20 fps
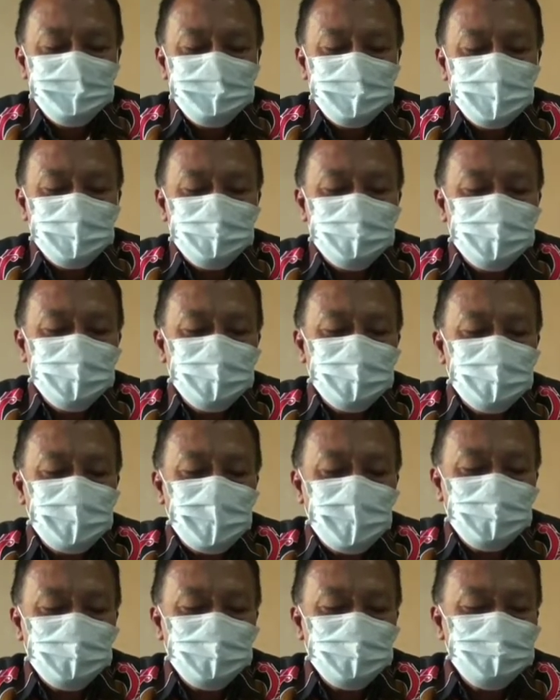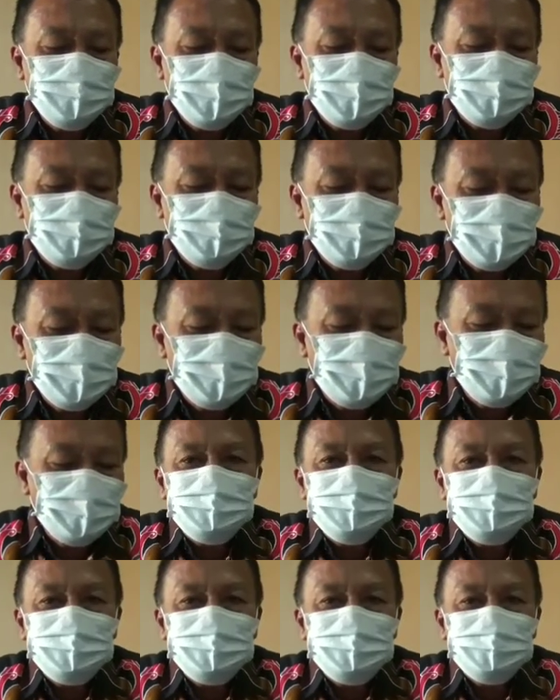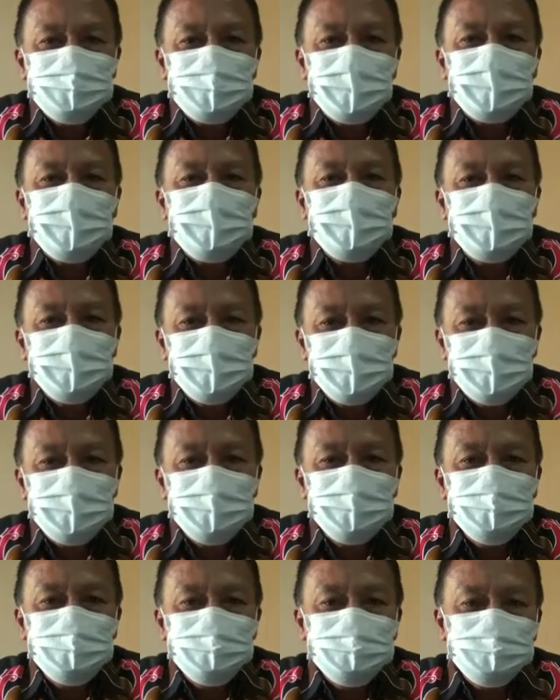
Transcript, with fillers: perlu diketahui bahwa saat ini